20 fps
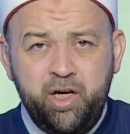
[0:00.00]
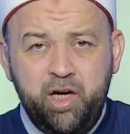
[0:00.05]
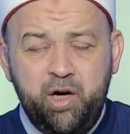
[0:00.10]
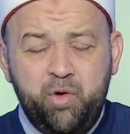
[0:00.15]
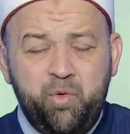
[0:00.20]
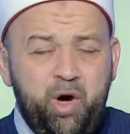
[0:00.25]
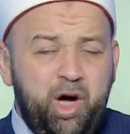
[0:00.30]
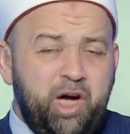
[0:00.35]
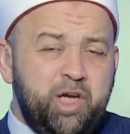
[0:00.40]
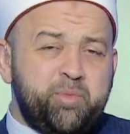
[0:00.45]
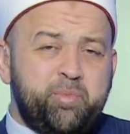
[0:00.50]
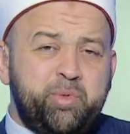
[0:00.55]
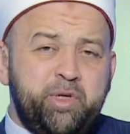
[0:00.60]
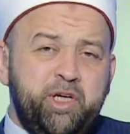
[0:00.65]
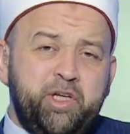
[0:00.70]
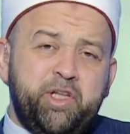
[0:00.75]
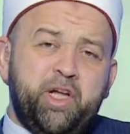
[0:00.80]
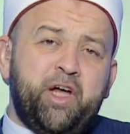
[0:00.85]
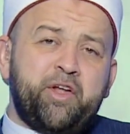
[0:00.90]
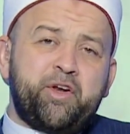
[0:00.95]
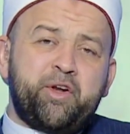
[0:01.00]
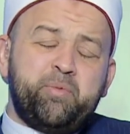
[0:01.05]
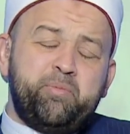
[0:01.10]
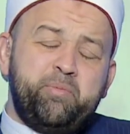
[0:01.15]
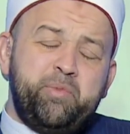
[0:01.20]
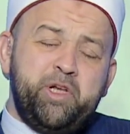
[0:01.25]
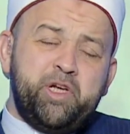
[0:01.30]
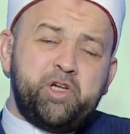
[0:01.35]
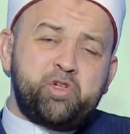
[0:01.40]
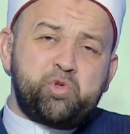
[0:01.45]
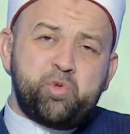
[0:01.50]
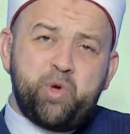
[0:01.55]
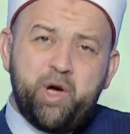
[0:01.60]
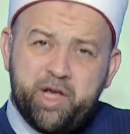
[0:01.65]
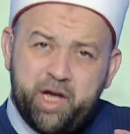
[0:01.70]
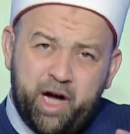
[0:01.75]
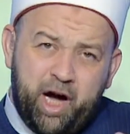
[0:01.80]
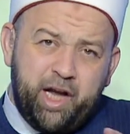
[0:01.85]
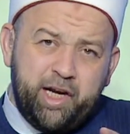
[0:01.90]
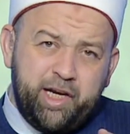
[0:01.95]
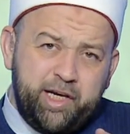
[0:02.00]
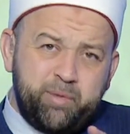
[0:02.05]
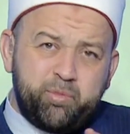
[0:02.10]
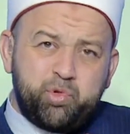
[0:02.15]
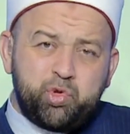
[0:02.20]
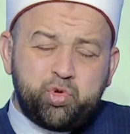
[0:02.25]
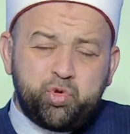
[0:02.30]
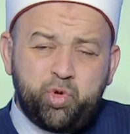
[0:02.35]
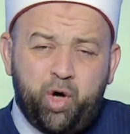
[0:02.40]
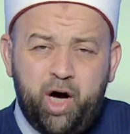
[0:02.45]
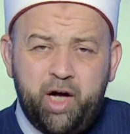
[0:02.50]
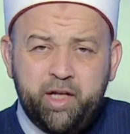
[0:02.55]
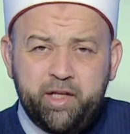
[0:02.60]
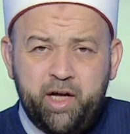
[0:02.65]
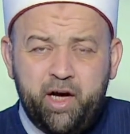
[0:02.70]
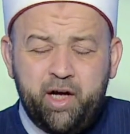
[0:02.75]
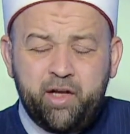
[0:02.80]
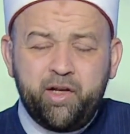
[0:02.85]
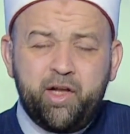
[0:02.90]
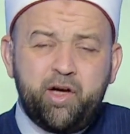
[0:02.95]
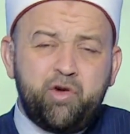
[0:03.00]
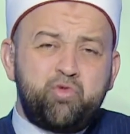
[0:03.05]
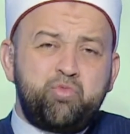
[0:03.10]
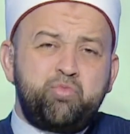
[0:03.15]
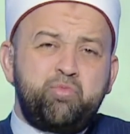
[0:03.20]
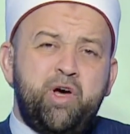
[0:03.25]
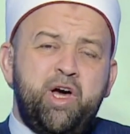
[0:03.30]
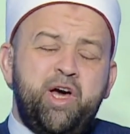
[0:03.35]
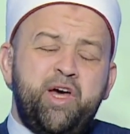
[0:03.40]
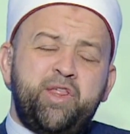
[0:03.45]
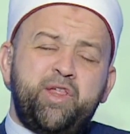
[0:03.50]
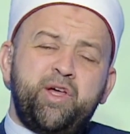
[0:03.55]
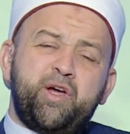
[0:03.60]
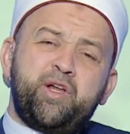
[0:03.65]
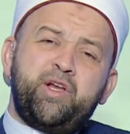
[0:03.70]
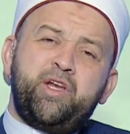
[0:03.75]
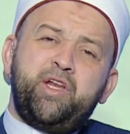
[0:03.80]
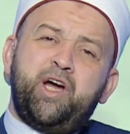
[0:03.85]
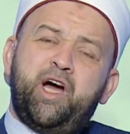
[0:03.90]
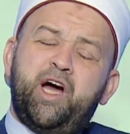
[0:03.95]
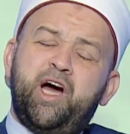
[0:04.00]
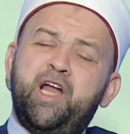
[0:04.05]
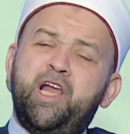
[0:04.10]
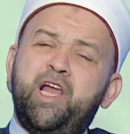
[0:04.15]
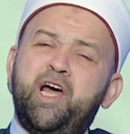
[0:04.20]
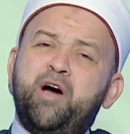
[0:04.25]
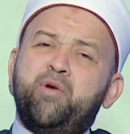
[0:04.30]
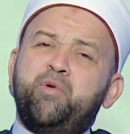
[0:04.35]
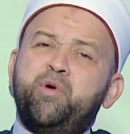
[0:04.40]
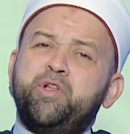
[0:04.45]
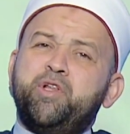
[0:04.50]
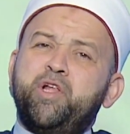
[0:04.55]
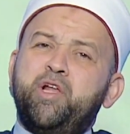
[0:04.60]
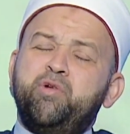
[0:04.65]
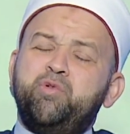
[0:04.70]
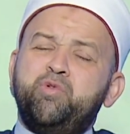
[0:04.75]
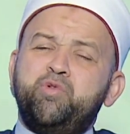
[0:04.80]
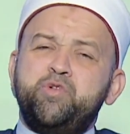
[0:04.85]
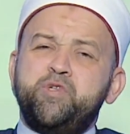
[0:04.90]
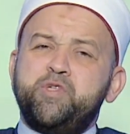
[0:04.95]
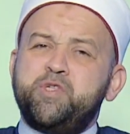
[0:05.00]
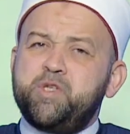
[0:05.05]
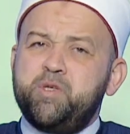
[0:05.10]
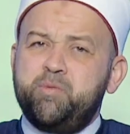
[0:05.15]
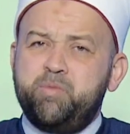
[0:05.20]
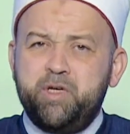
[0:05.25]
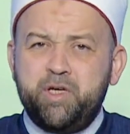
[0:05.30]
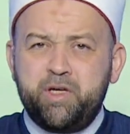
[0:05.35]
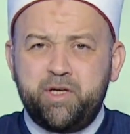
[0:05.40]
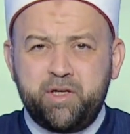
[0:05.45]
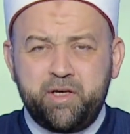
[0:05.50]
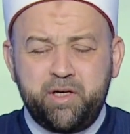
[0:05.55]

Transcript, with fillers: لو واحد بعيد عن ربنا شوية علمه الدعاء ده اللهم أذقني حلاوة الأنس بك